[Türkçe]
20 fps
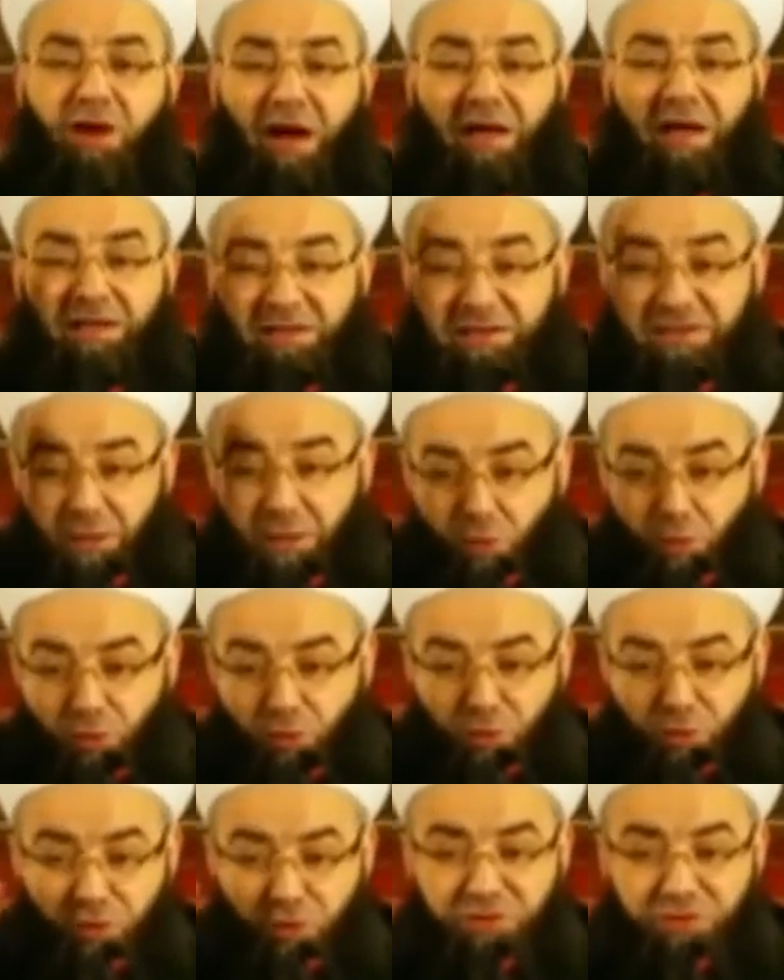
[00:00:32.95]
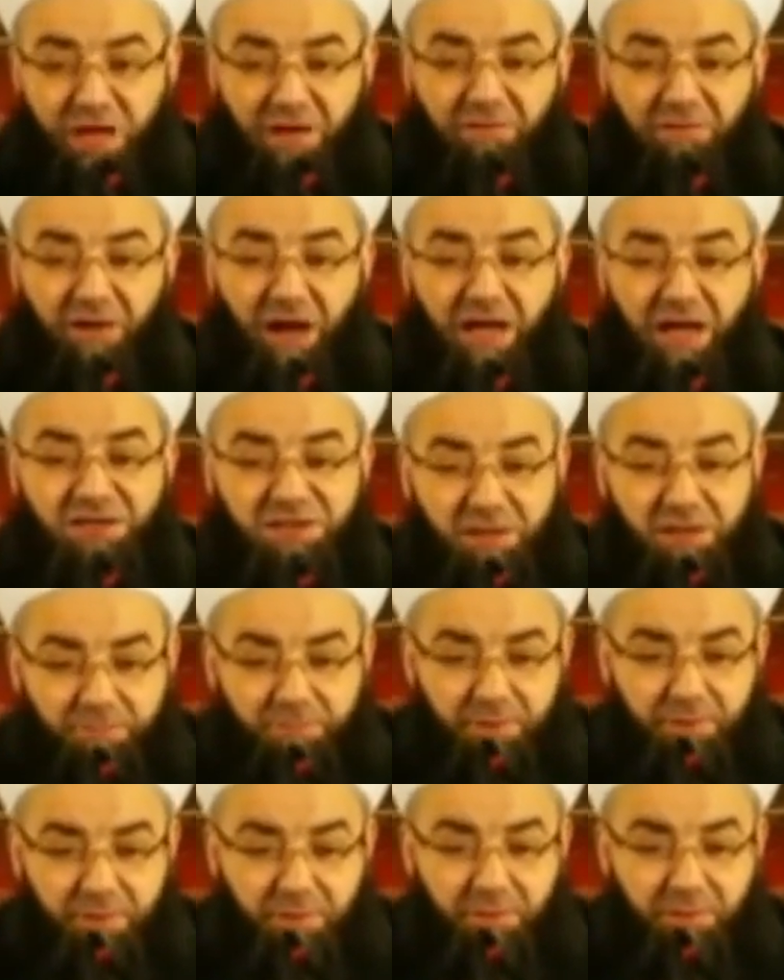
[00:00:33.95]
Kayıttan okunuyorsa
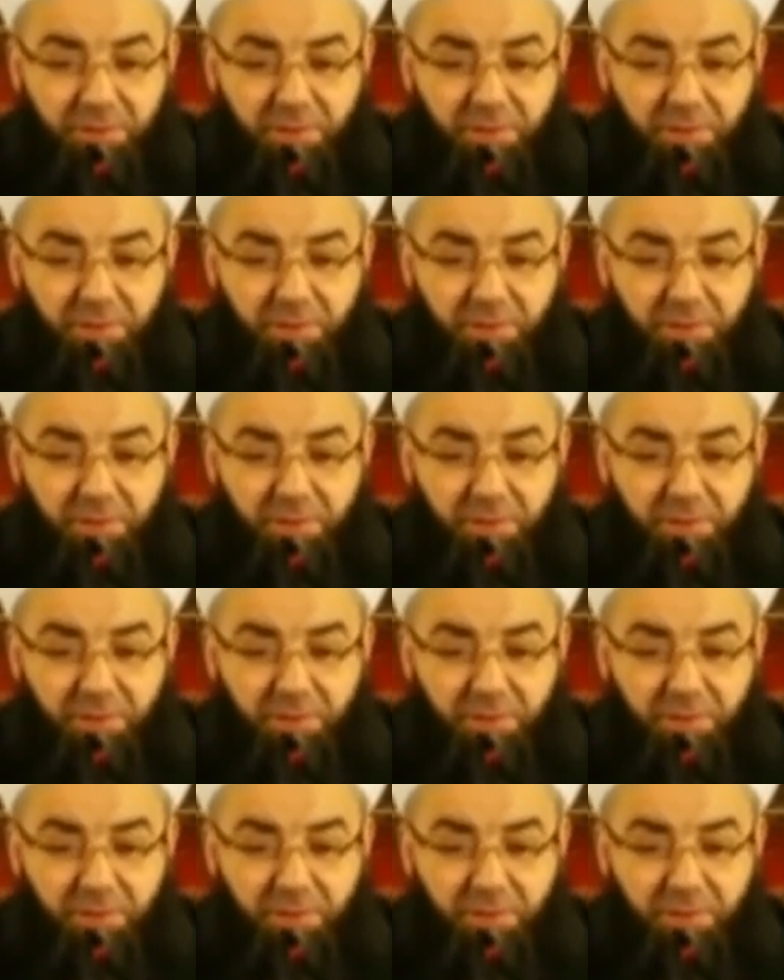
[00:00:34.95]
vacip